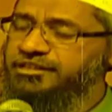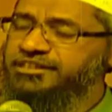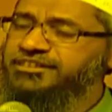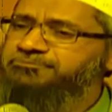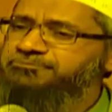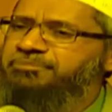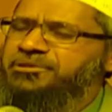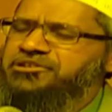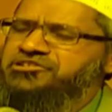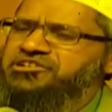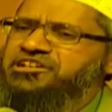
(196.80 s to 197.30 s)

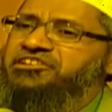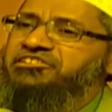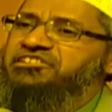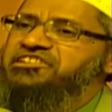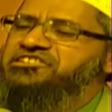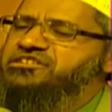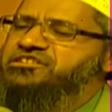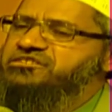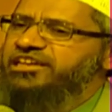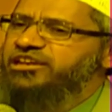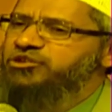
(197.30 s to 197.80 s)
বিশেষ করে
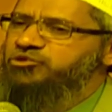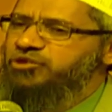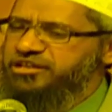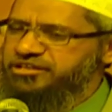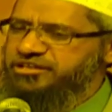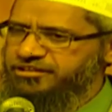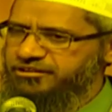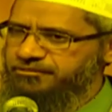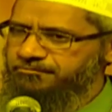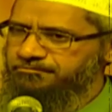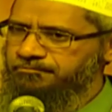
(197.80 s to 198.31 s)
ধর্মীয়
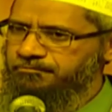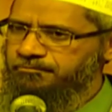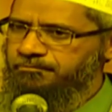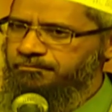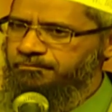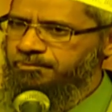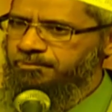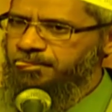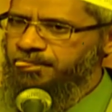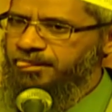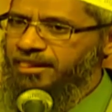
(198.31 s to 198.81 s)
শিক্ষায়
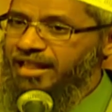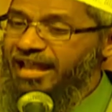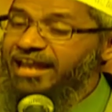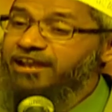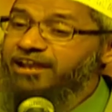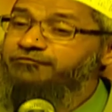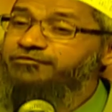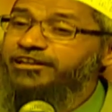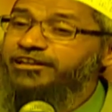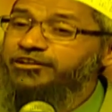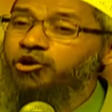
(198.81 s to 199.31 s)

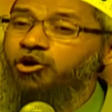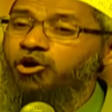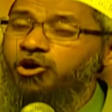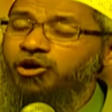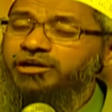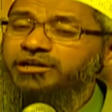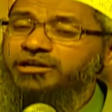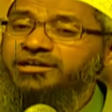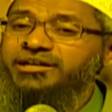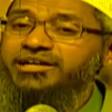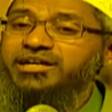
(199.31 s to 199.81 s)
যদি
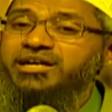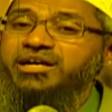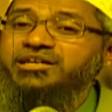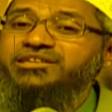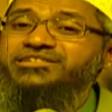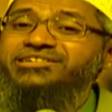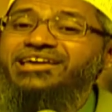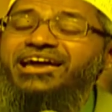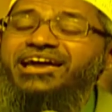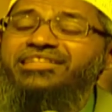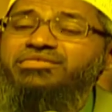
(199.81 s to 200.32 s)
স্বামী এটা
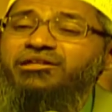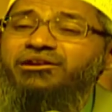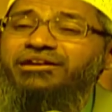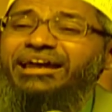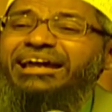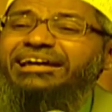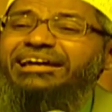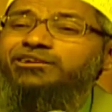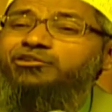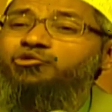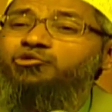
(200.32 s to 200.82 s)
না করে
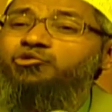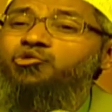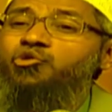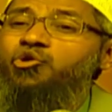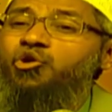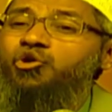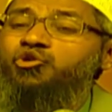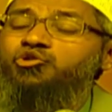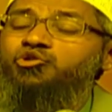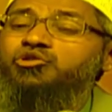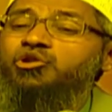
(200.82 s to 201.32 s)

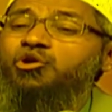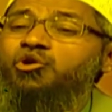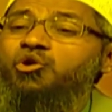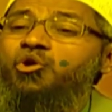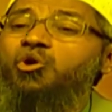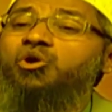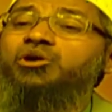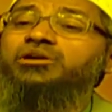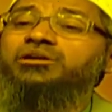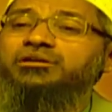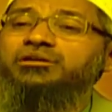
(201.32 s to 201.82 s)
তাহলে সে
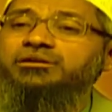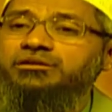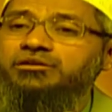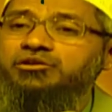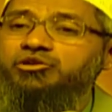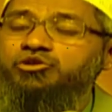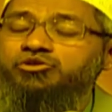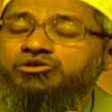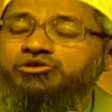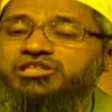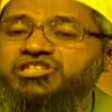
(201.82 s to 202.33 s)
স্ত্রী
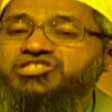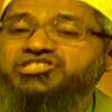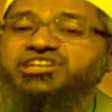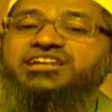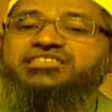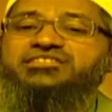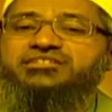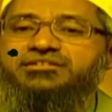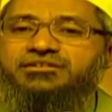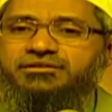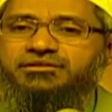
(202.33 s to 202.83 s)
কোর্টে গিয়ে
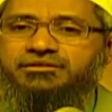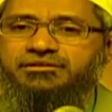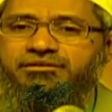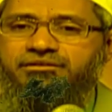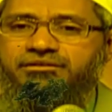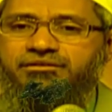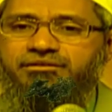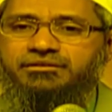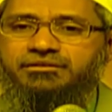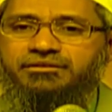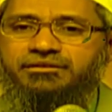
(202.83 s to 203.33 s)
কাজীর
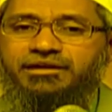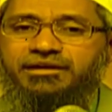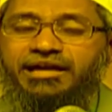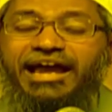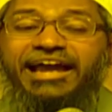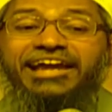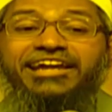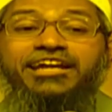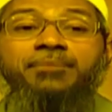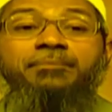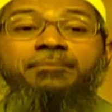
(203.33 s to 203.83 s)
কাছে
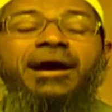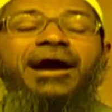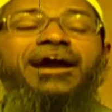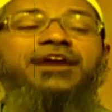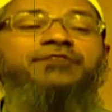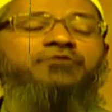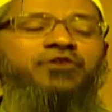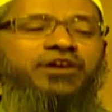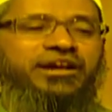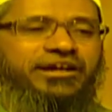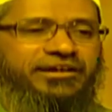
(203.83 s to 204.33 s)
শিক্ষার
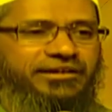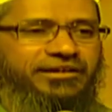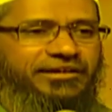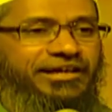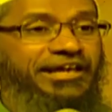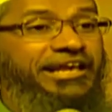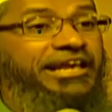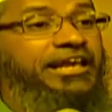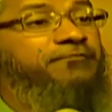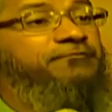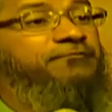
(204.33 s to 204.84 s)
দাবি করতে
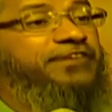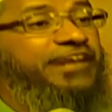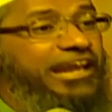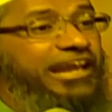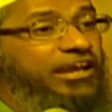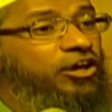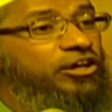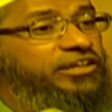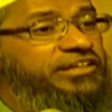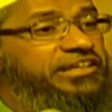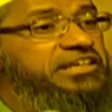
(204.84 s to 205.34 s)
পারে
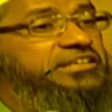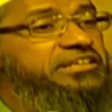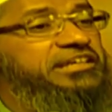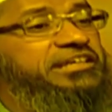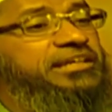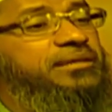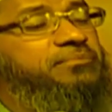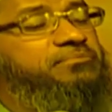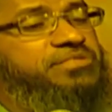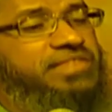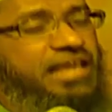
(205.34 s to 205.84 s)
যদি স্বামী
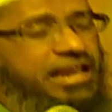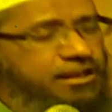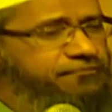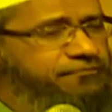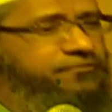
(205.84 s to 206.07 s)
নিজে শেখাতে